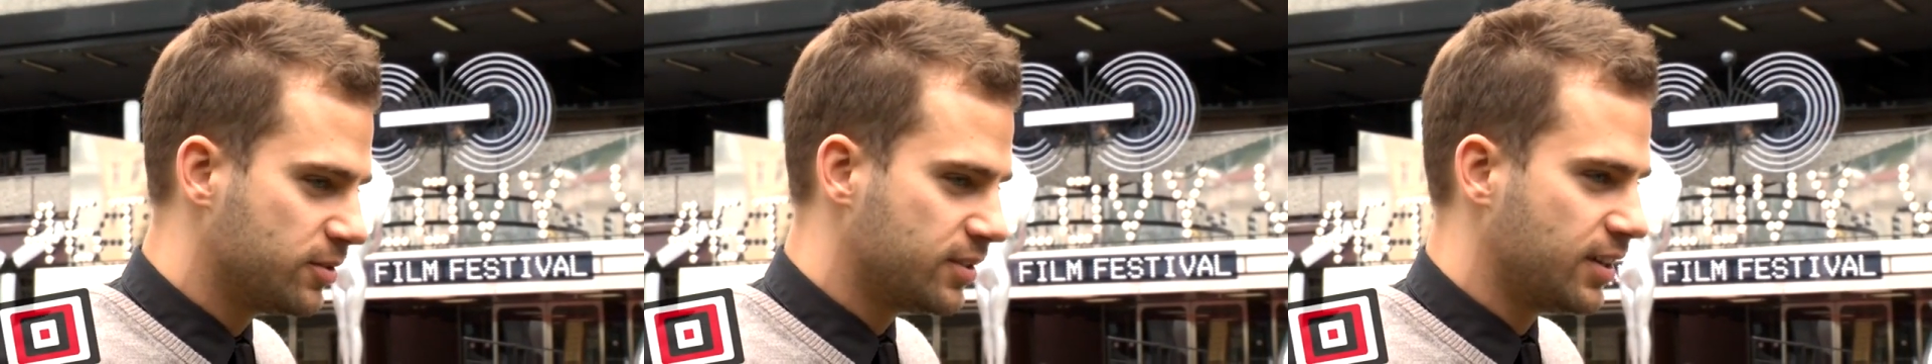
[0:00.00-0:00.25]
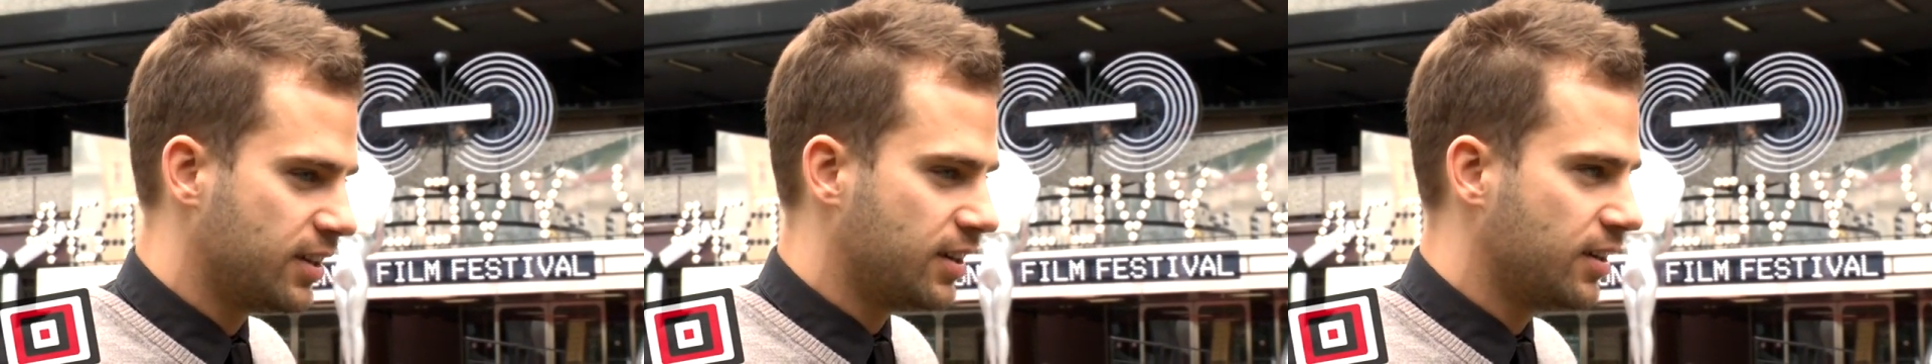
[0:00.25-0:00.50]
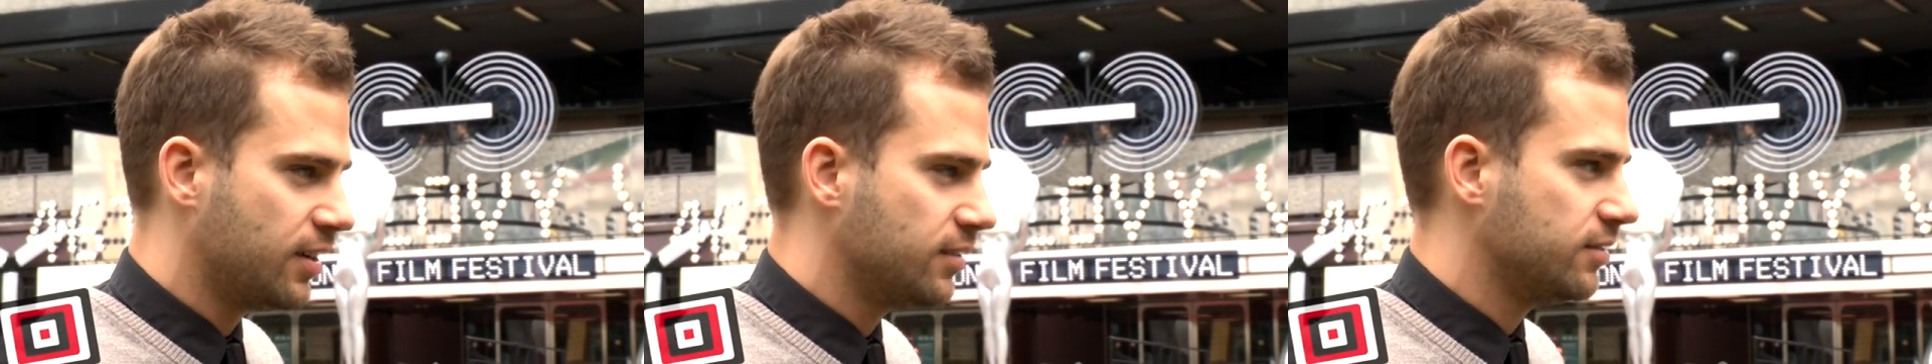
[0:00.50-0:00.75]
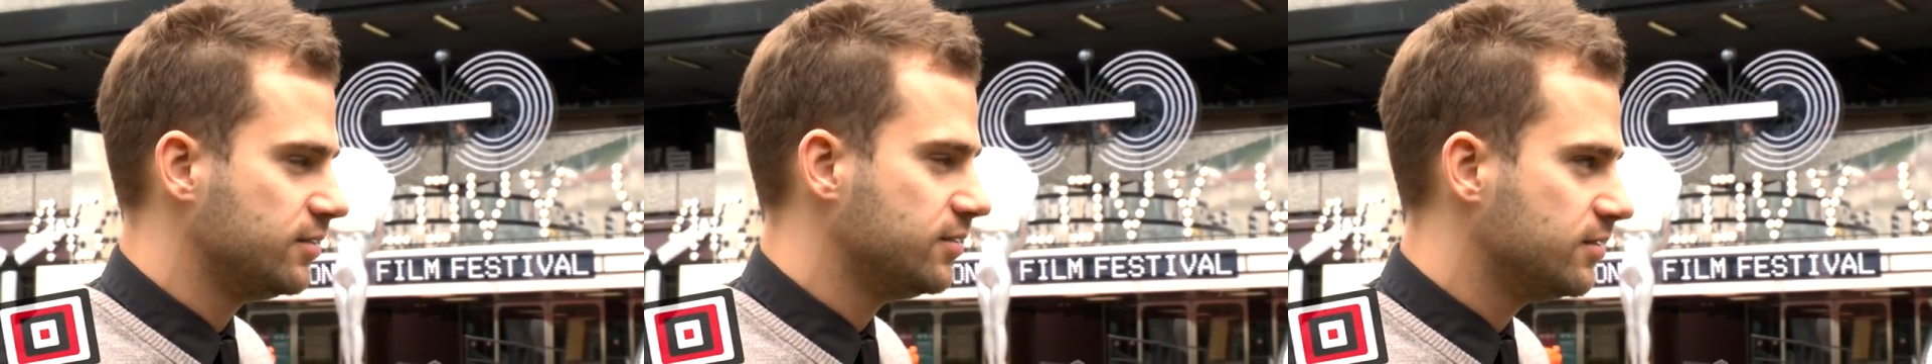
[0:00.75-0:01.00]
za
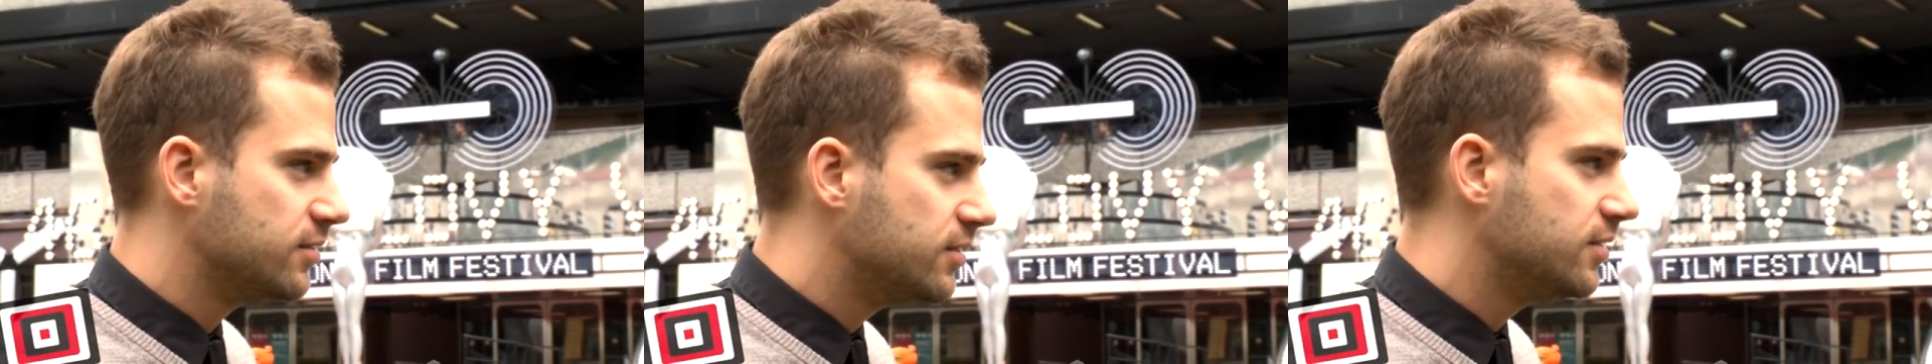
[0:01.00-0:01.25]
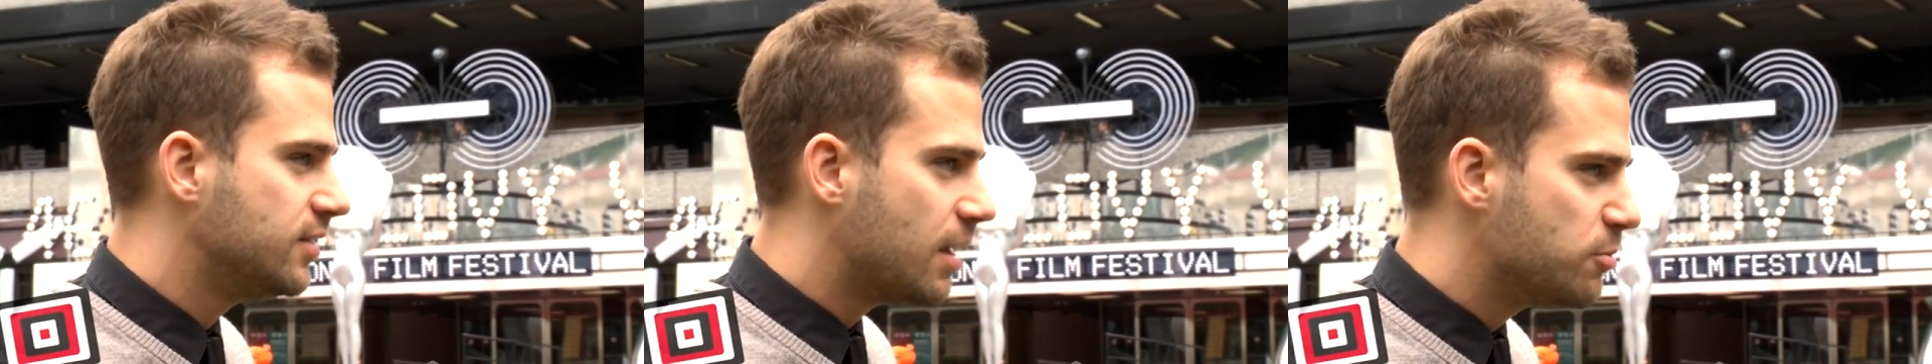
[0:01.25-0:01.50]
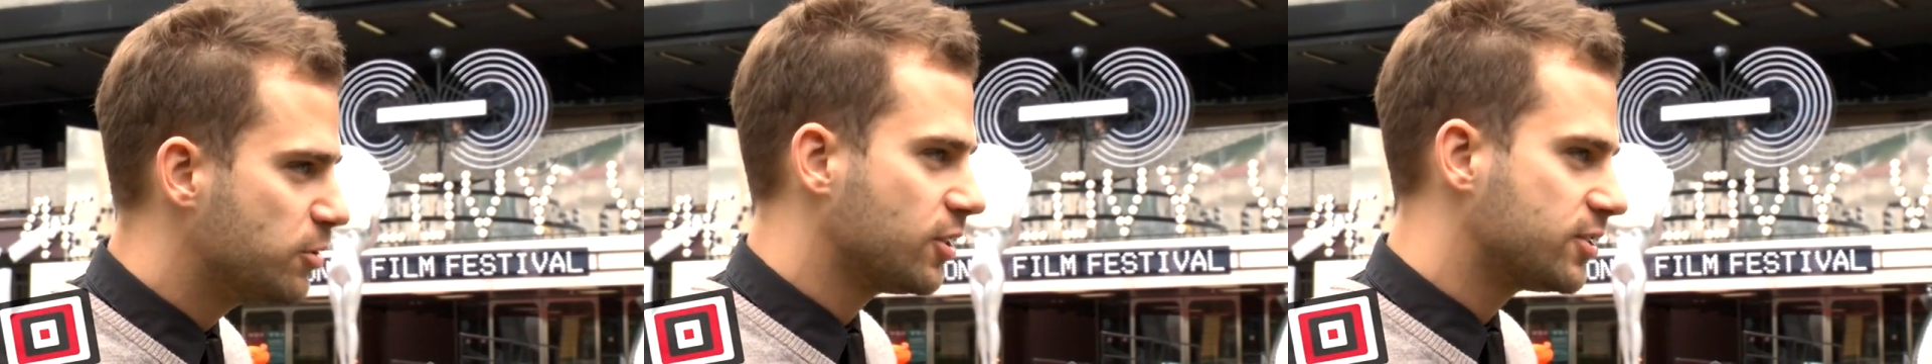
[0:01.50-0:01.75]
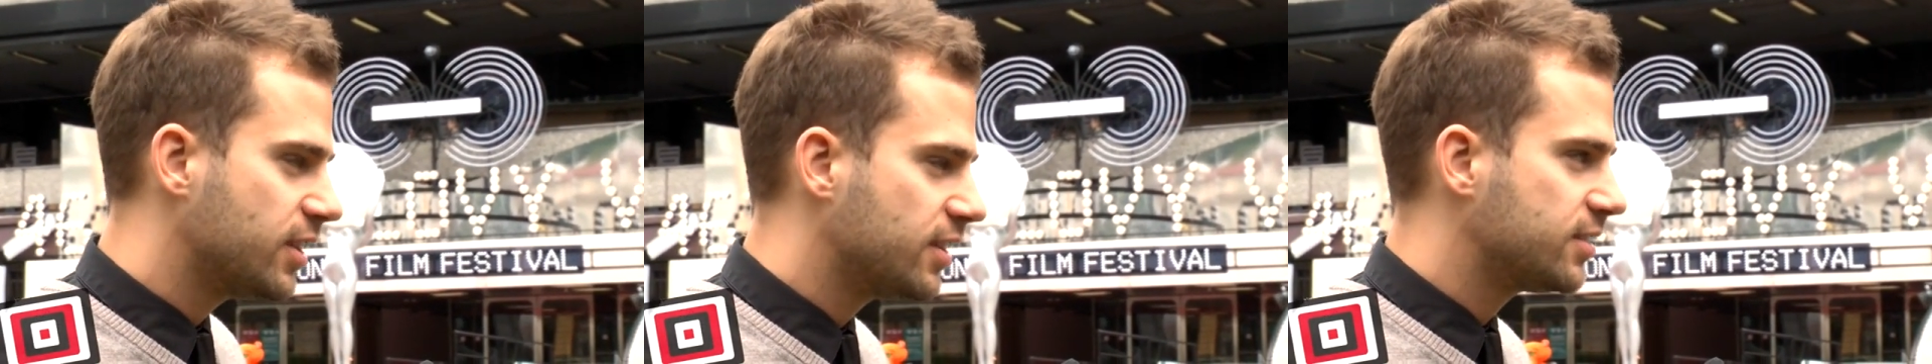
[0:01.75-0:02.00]
debiut
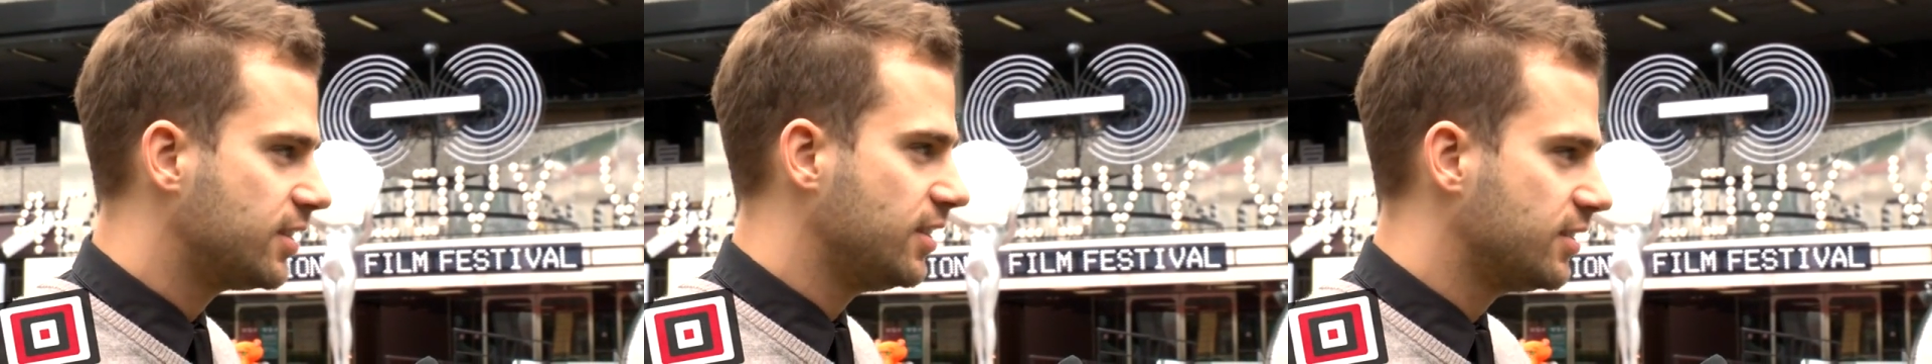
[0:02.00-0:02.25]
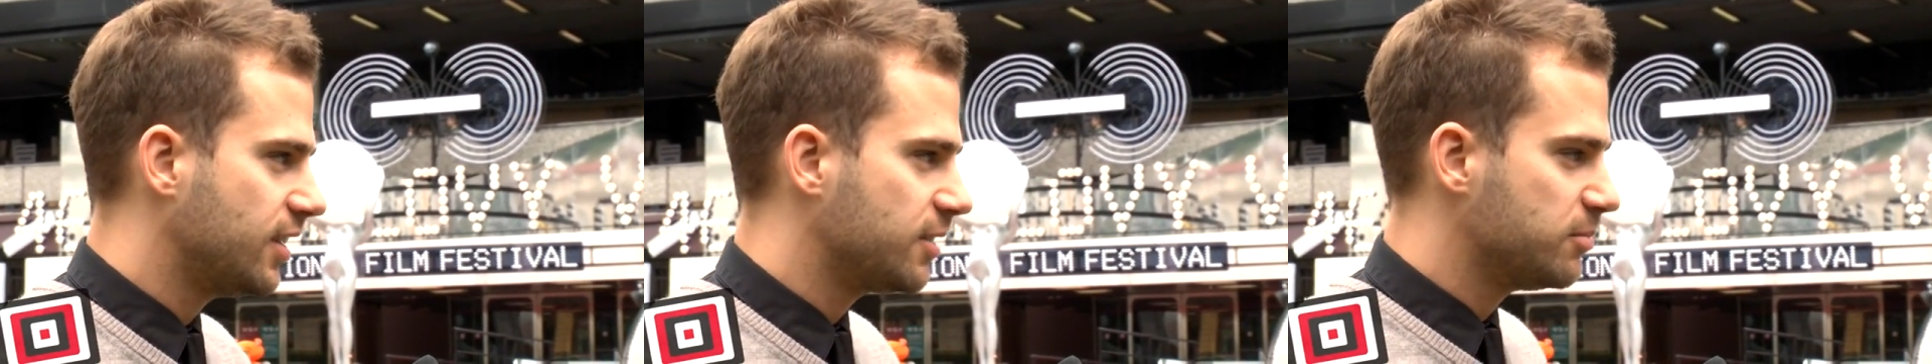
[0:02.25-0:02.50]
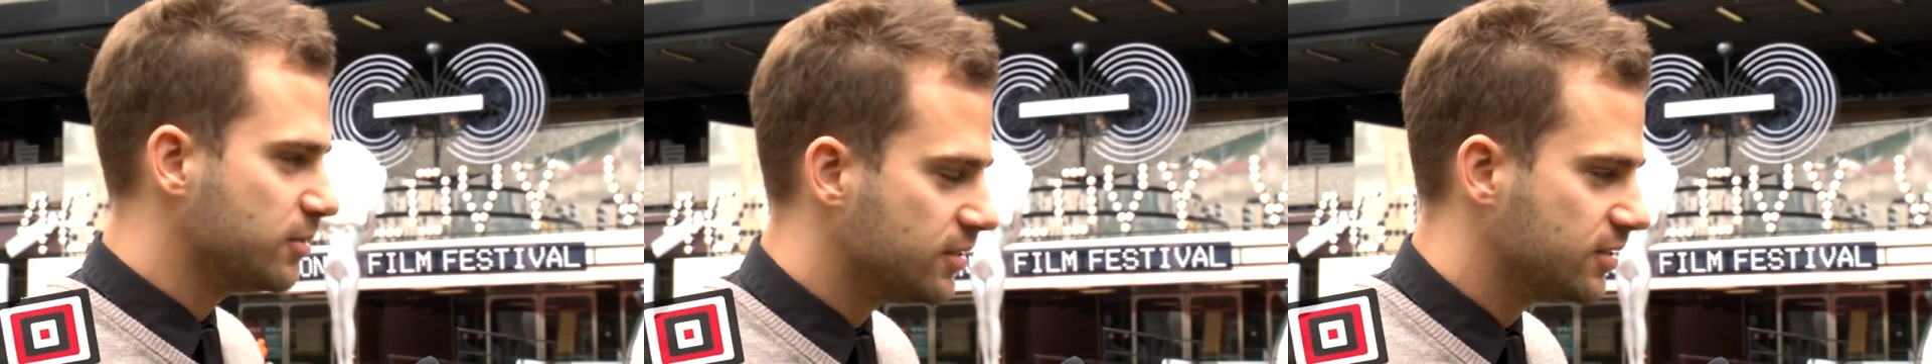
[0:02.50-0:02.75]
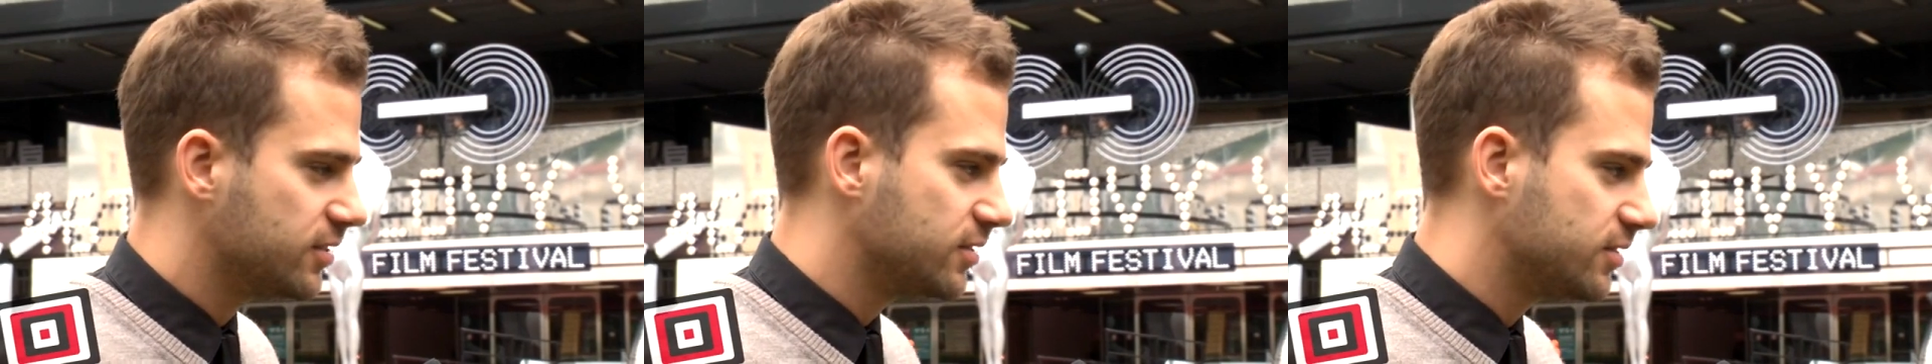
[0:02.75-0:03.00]
reżyserski, za jakby